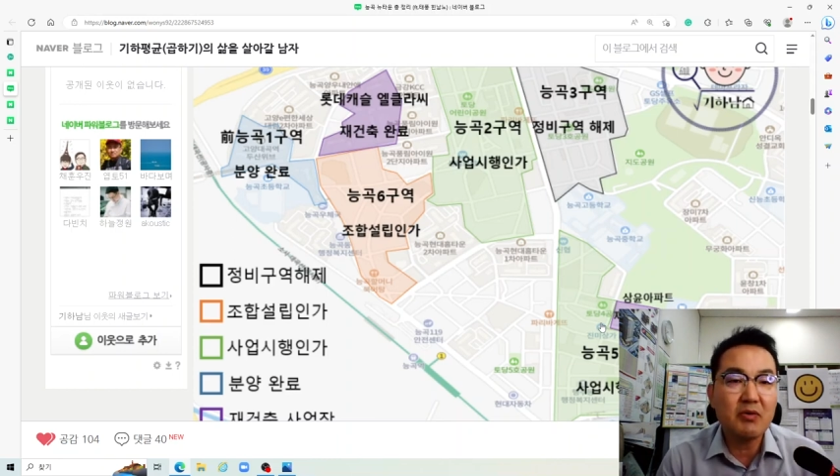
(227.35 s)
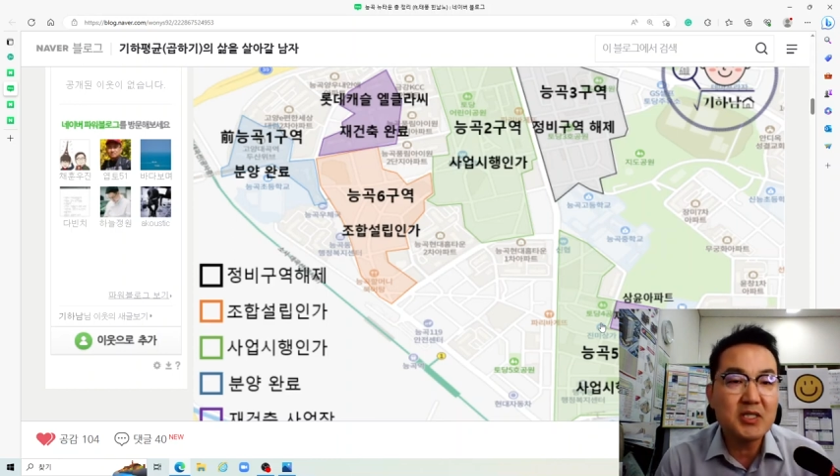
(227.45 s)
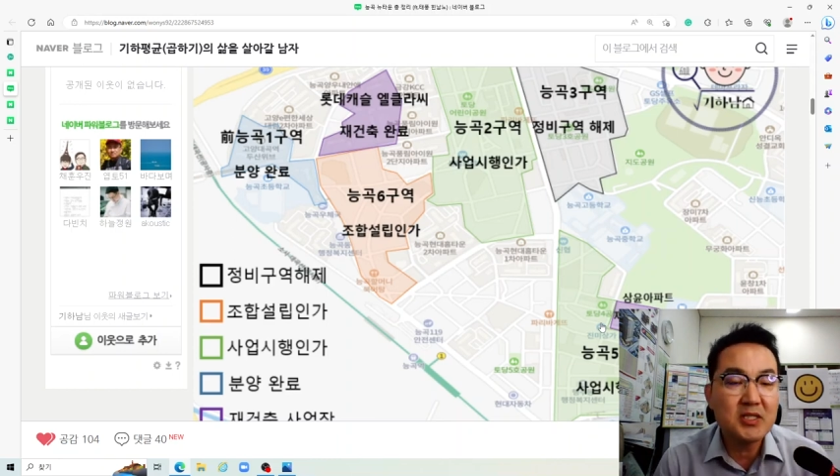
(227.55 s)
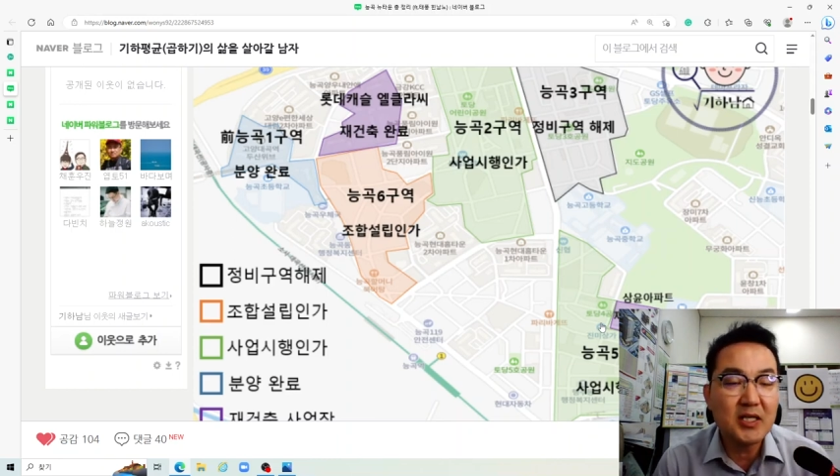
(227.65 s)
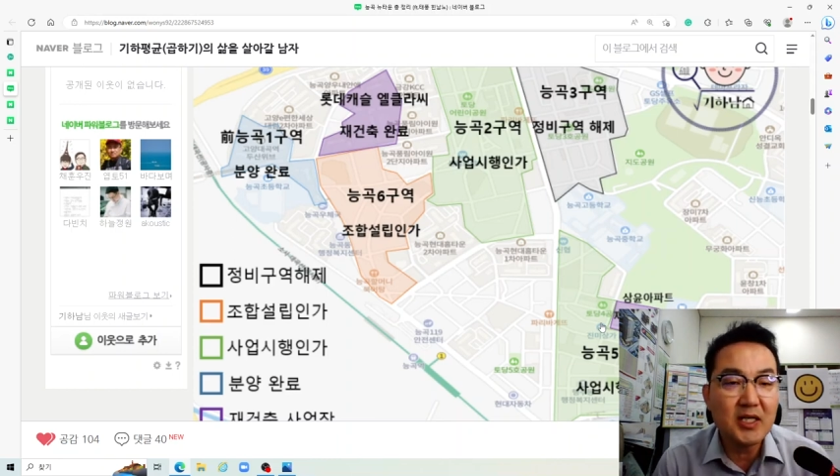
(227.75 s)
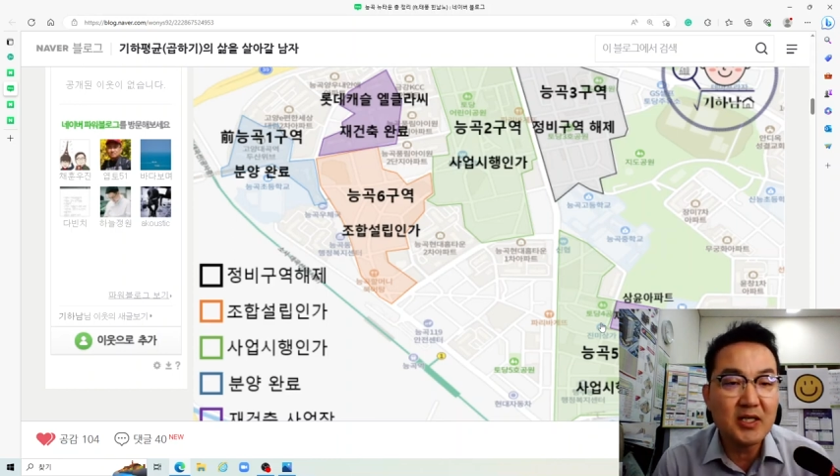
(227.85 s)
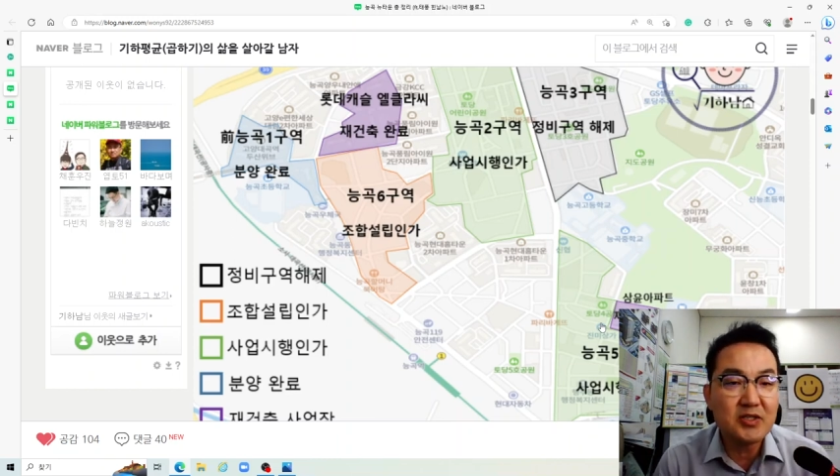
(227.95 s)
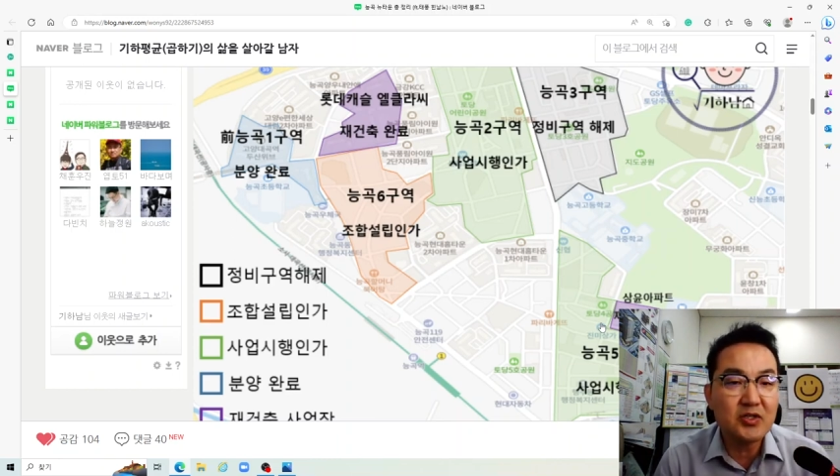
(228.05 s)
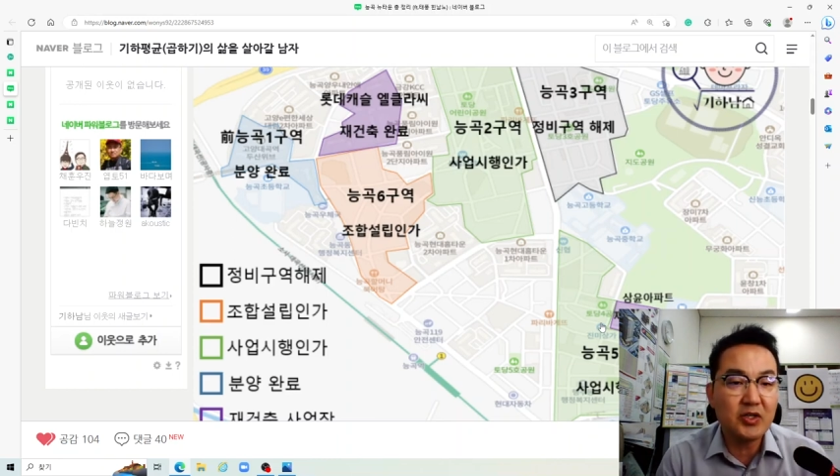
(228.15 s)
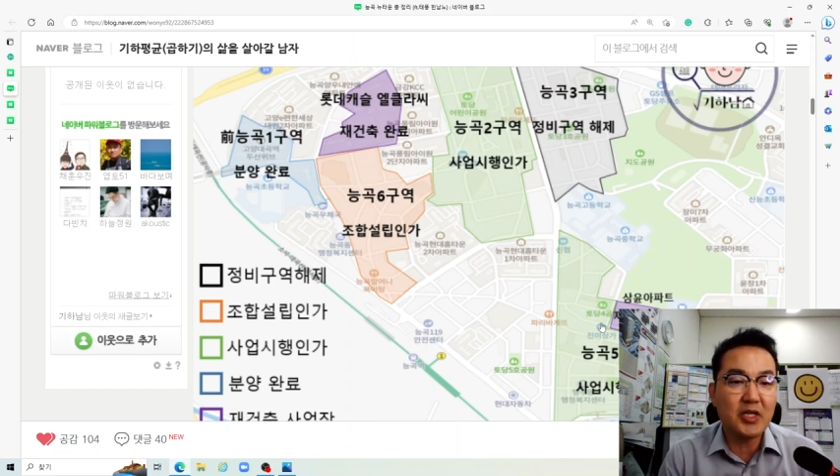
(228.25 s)
확실하게
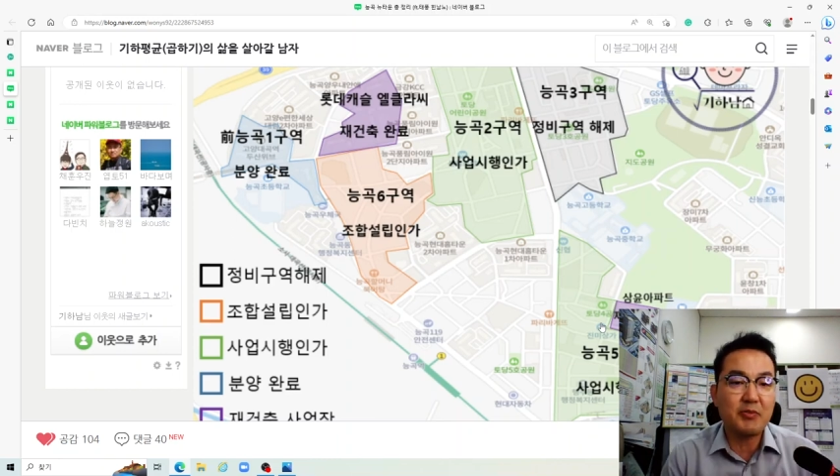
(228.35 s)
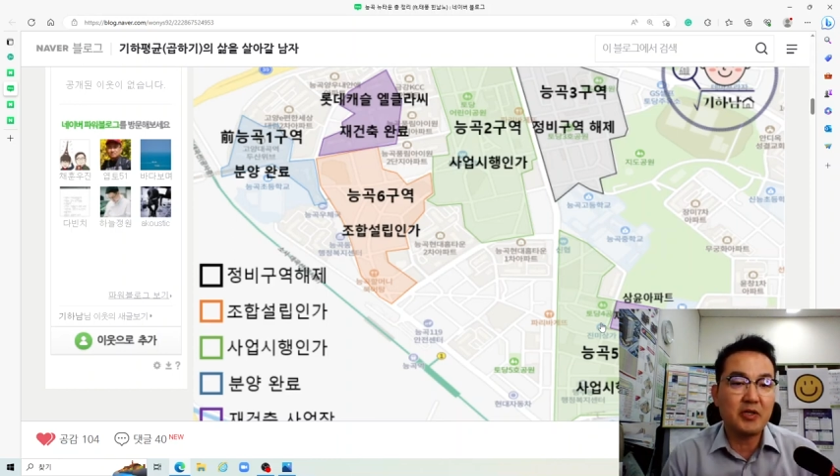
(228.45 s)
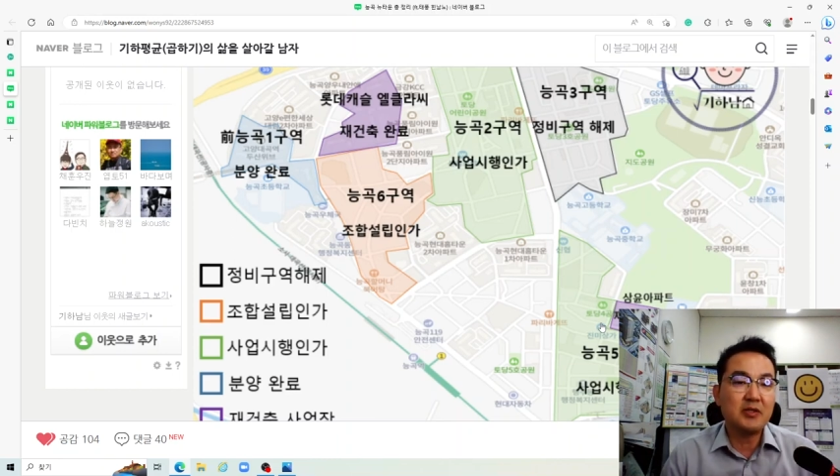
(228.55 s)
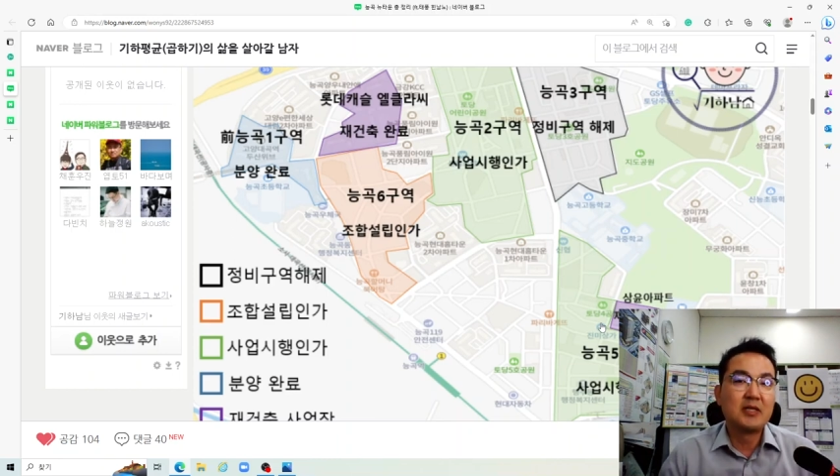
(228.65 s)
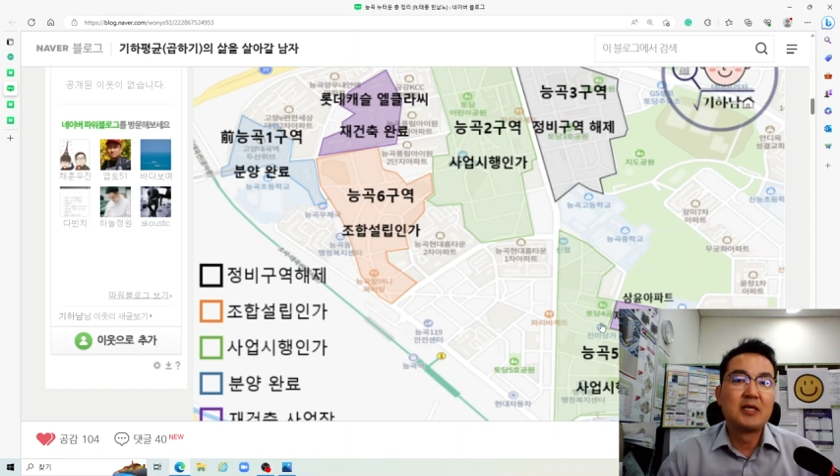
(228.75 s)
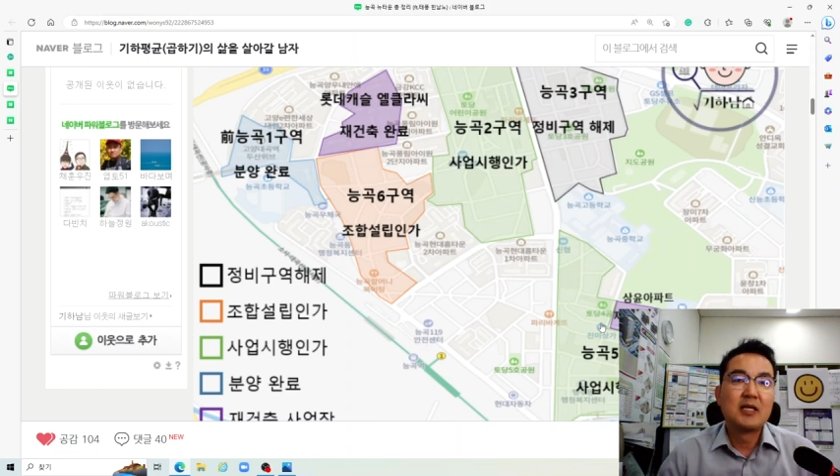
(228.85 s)
결정이 되면